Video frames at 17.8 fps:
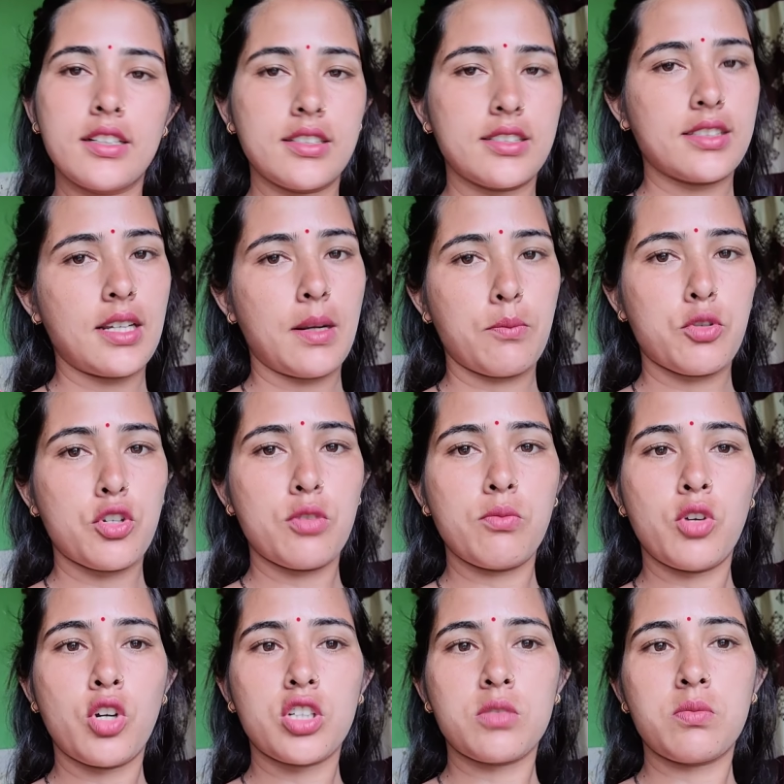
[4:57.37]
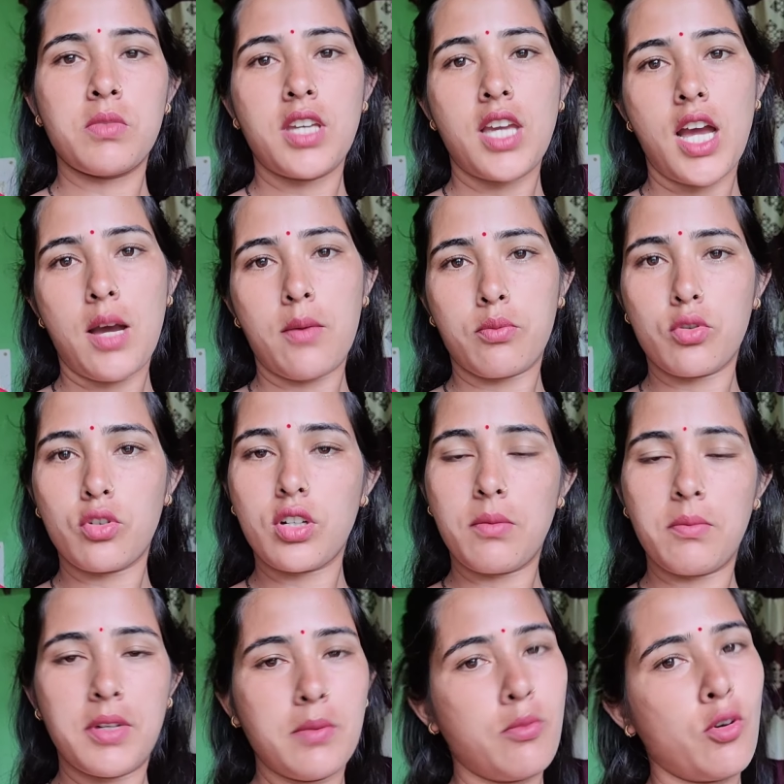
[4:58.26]
डिस्क्रिप्शन बॉक्स में या आपको
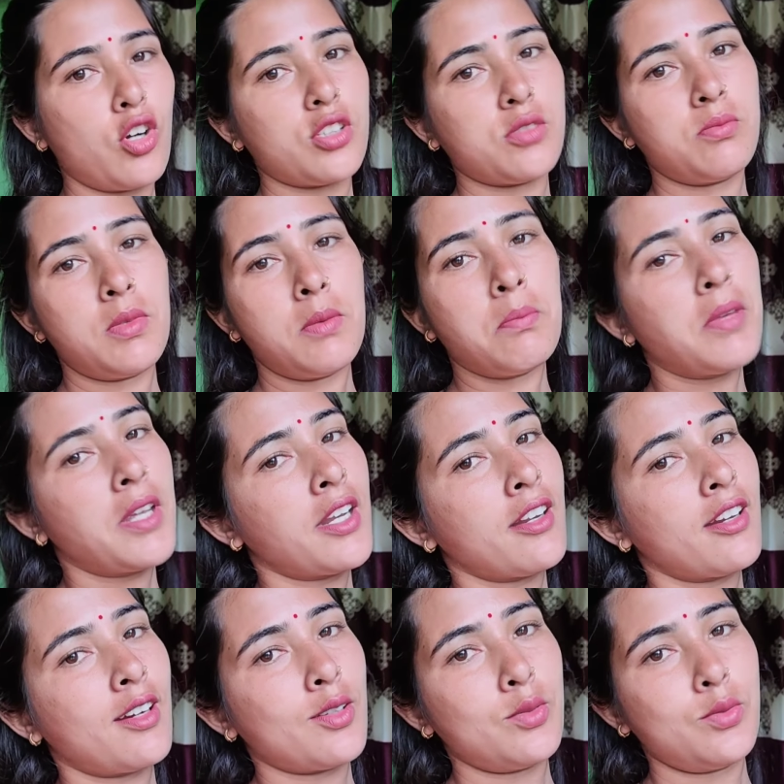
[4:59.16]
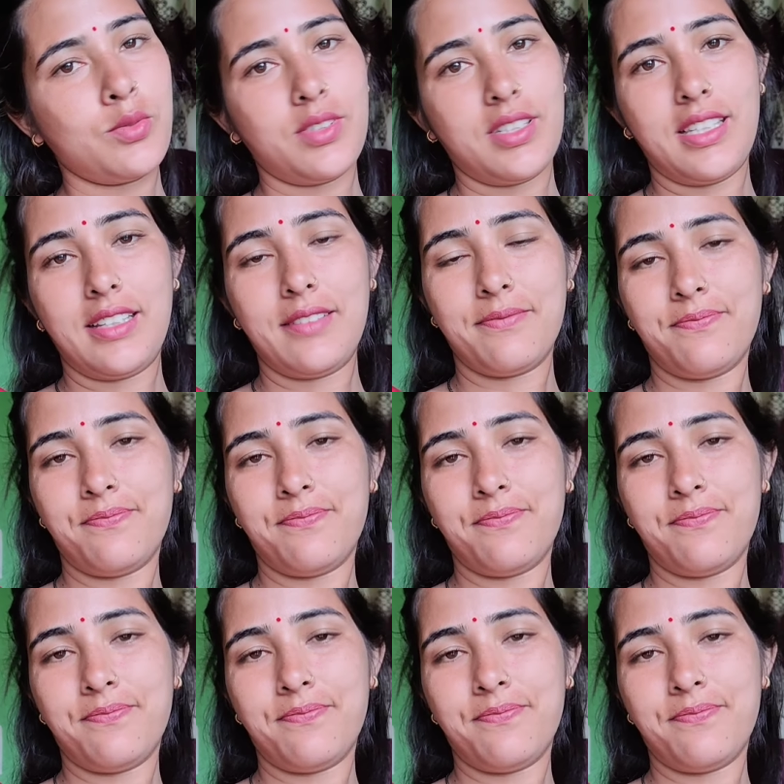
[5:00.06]
कमेंट बॉक्स में पिन कर दूँगी